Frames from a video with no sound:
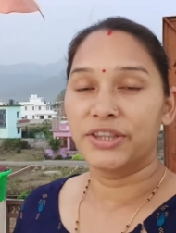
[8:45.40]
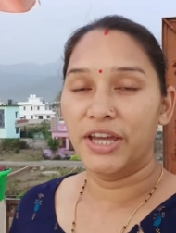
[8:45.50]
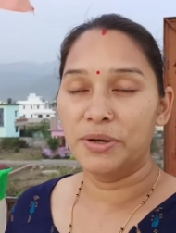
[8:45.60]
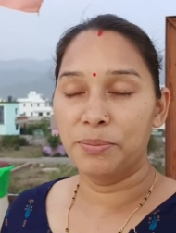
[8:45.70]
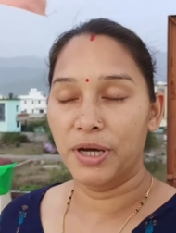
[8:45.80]

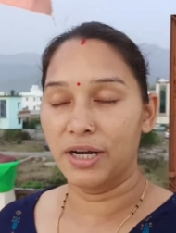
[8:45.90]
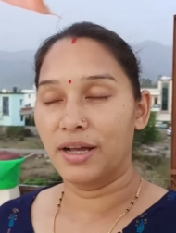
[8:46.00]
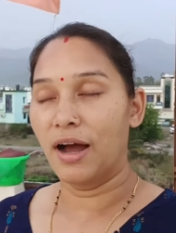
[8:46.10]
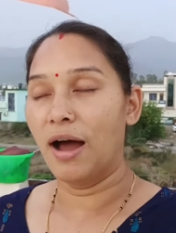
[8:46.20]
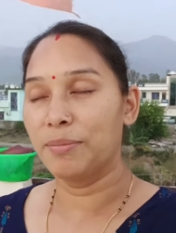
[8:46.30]
दिन भर
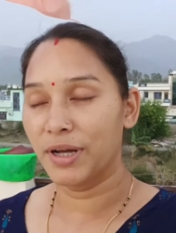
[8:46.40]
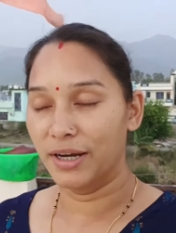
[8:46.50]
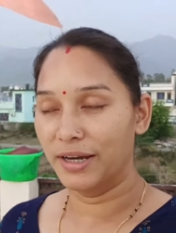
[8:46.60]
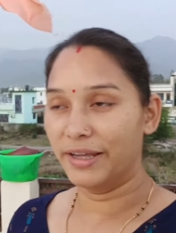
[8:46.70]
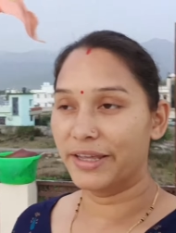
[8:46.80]
काम
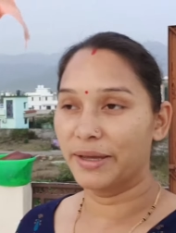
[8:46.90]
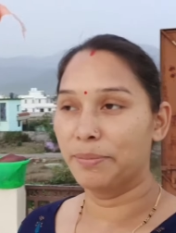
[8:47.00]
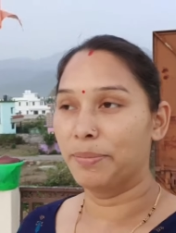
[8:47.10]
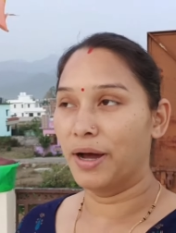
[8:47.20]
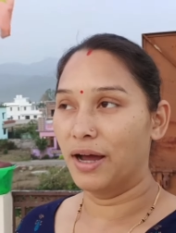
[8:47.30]
करने के
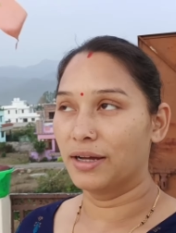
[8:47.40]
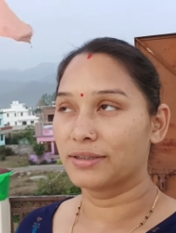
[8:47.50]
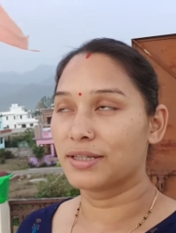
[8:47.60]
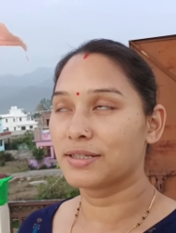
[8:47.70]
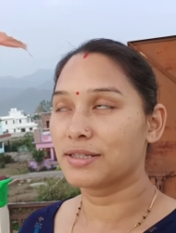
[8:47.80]

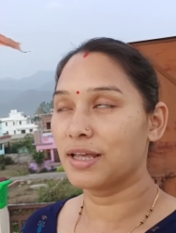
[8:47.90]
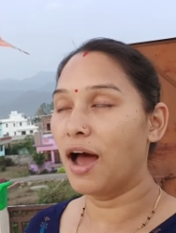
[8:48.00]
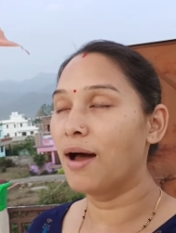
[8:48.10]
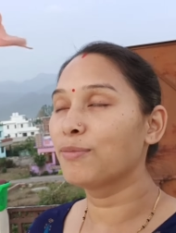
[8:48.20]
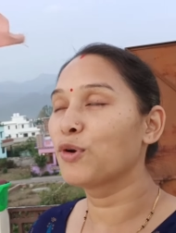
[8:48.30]
बाद
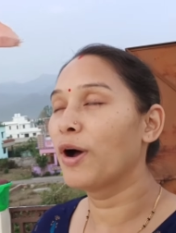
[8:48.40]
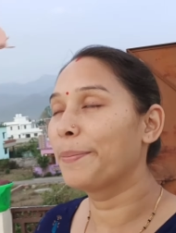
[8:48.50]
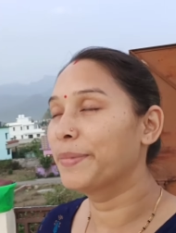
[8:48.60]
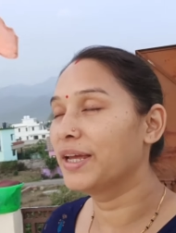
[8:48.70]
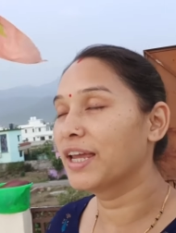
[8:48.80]
शाम को
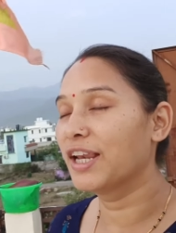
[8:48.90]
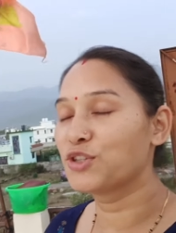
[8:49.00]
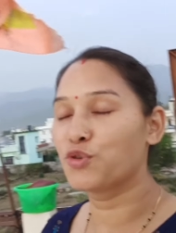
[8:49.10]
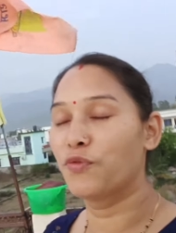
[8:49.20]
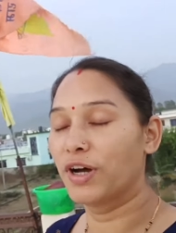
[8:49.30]
अपने के
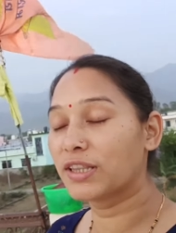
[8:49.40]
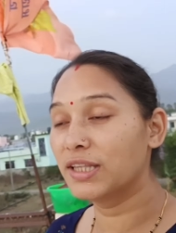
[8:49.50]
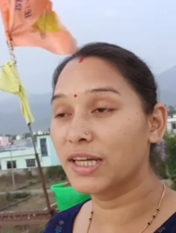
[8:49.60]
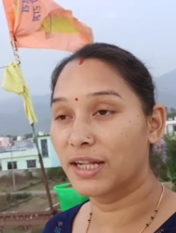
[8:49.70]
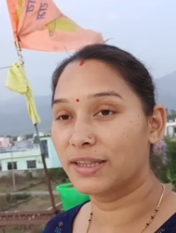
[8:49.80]
लिए जो
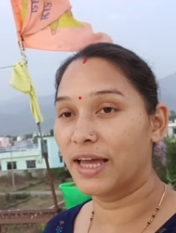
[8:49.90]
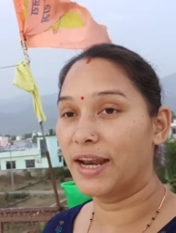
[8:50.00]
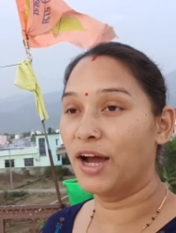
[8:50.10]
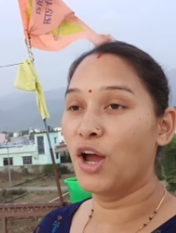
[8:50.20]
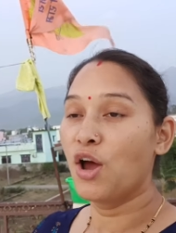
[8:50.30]
वक्त निकलता
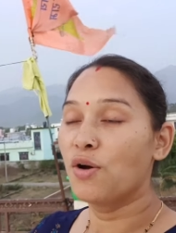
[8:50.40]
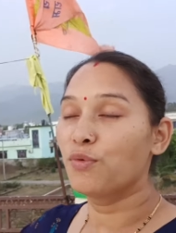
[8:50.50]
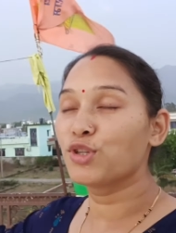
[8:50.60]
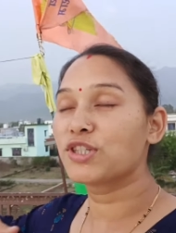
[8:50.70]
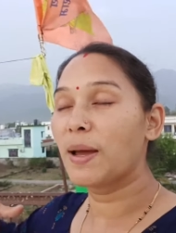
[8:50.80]
है ना
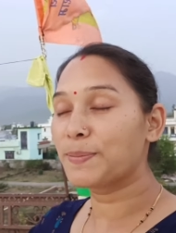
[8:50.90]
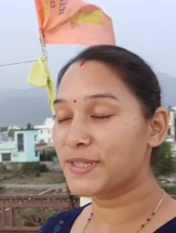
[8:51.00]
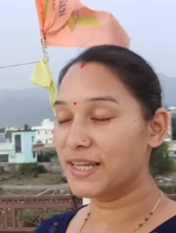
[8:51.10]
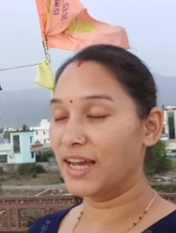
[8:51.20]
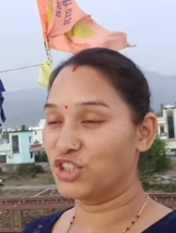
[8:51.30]
वो
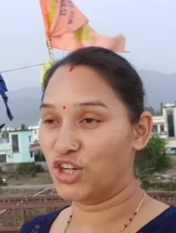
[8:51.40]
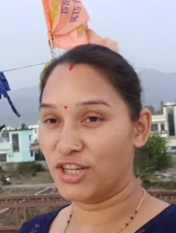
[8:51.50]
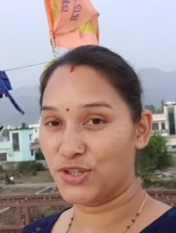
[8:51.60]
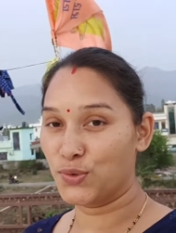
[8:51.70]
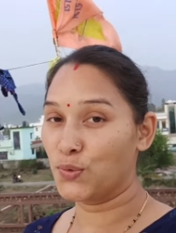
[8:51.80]
सबसे
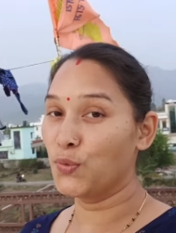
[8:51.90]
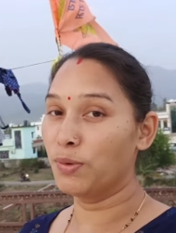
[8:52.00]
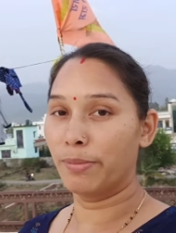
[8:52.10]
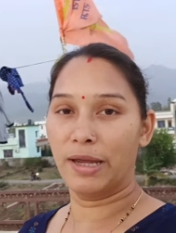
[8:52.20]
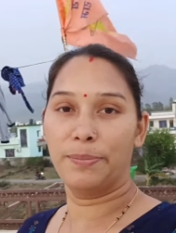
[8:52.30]
अच्छा
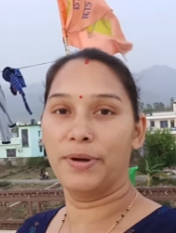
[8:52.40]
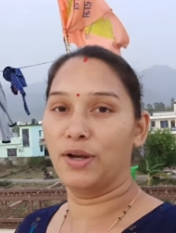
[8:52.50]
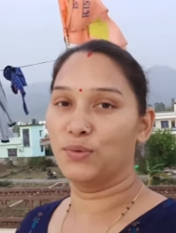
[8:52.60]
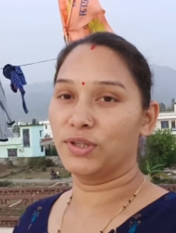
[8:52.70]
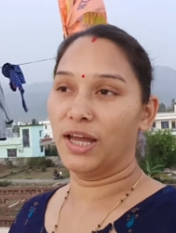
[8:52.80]
सुकूनमय
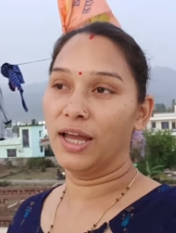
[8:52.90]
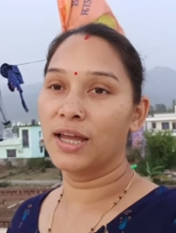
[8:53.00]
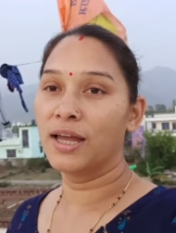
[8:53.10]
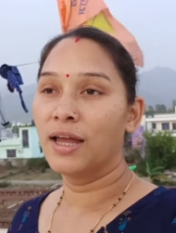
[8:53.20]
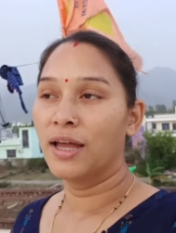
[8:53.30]
पल होता है
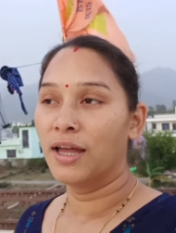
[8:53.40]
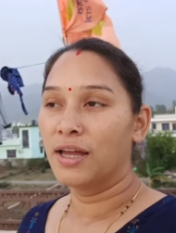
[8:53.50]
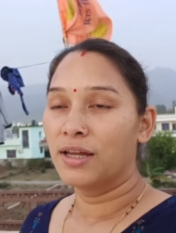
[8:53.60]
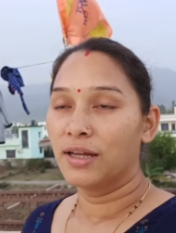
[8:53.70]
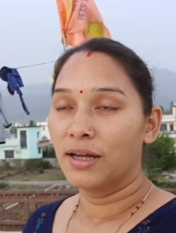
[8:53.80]

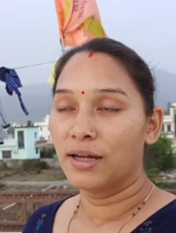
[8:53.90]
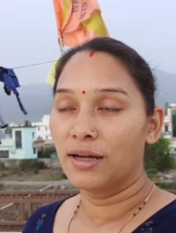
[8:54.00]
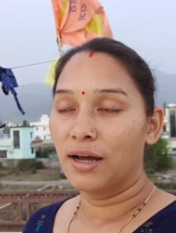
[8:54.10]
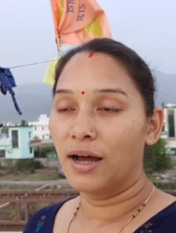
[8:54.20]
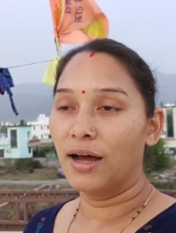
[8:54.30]

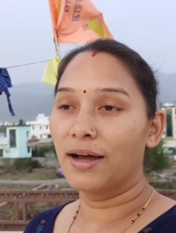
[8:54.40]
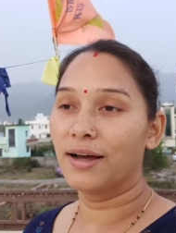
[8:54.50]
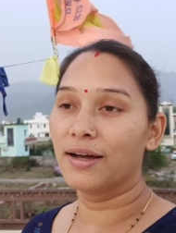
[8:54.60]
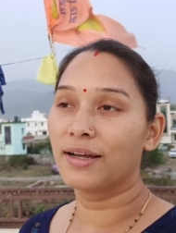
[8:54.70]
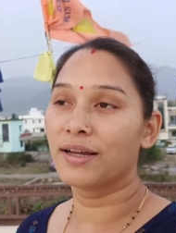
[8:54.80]
आ,
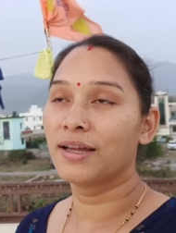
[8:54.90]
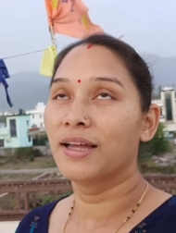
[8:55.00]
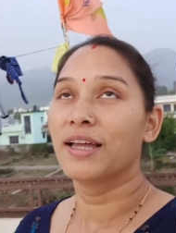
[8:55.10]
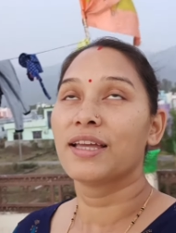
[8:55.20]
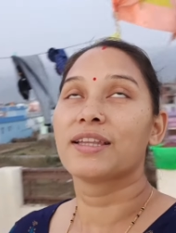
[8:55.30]

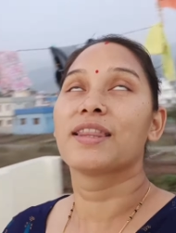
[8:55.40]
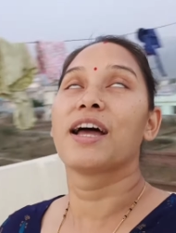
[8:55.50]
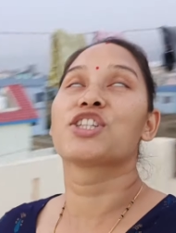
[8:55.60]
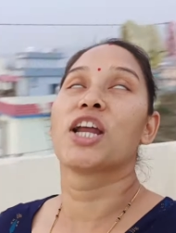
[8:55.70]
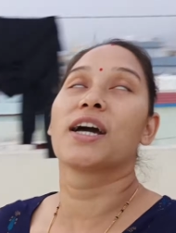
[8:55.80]

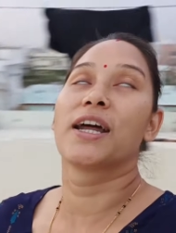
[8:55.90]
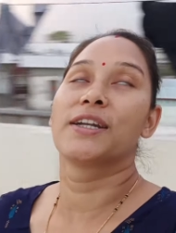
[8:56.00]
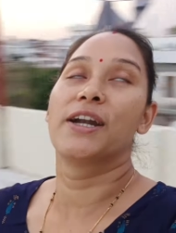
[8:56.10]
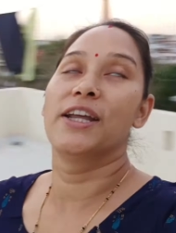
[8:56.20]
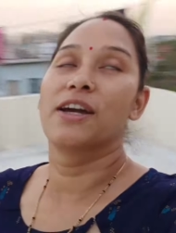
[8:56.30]
कितना अच्छा लग रहा है
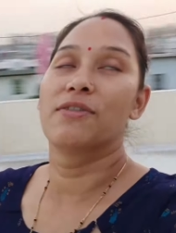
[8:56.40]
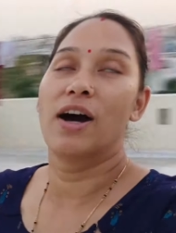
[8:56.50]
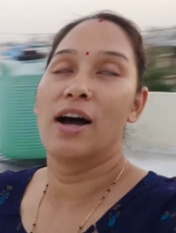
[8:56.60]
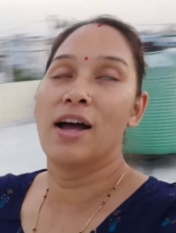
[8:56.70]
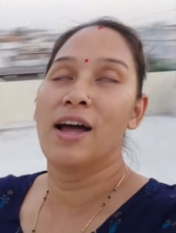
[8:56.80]
ठंडी हवा